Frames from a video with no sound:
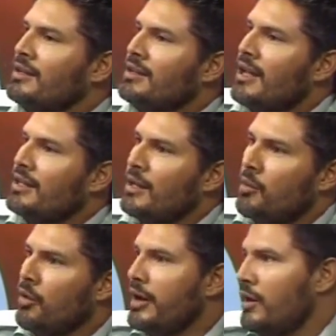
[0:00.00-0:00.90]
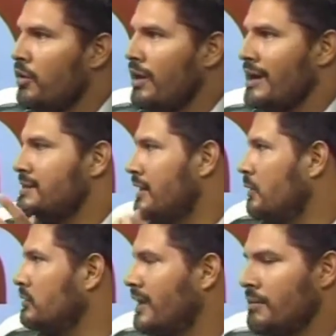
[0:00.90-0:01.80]
de bloguero a
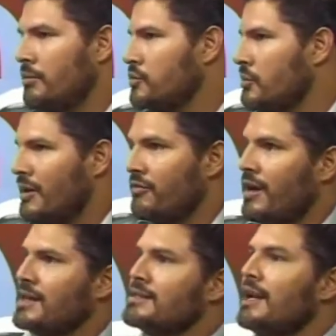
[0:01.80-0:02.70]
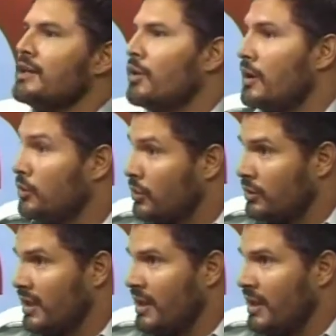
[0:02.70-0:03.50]
ser un tema mucho más fácil, a tocar otros